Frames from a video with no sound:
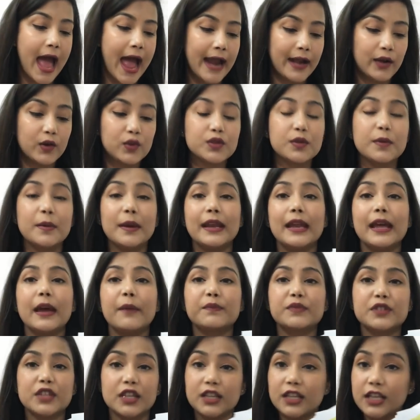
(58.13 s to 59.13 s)
एंड उसमें मैंने
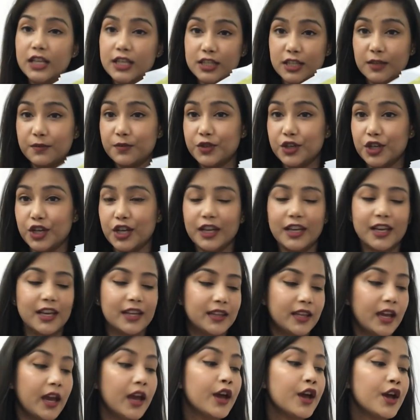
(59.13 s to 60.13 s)
आपके साथ ये सब शेयर किए थे